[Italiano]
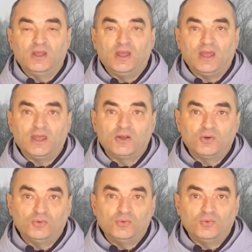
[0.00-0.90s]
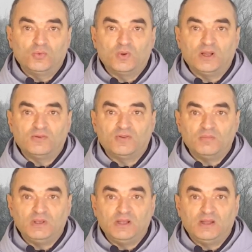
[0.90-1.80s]
Ecco dunque la
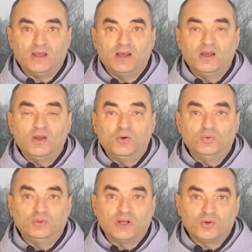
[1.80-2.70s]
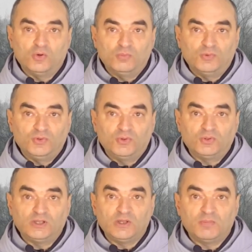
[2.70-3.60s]
famiglia, una
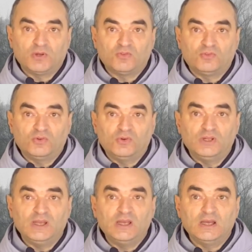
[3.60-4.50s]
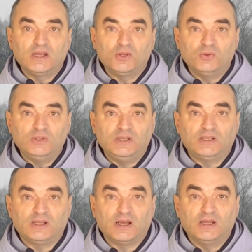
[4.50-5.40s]
comunione di persone
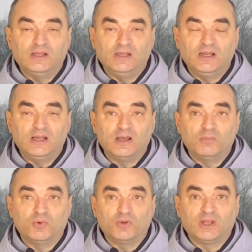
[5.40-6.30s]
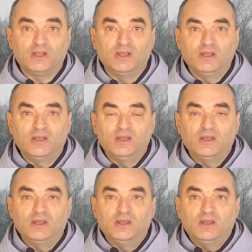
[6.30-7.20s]
riunita nell'amore.
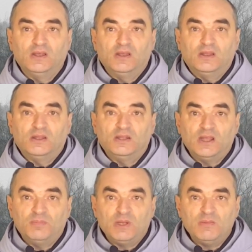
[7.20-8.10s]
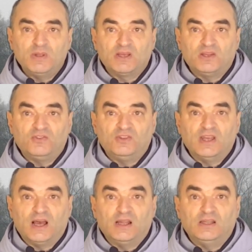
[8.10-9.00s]
Dei primi
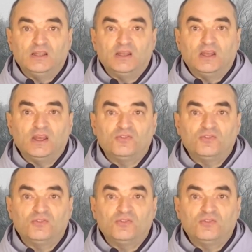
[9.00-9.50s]
cristiani è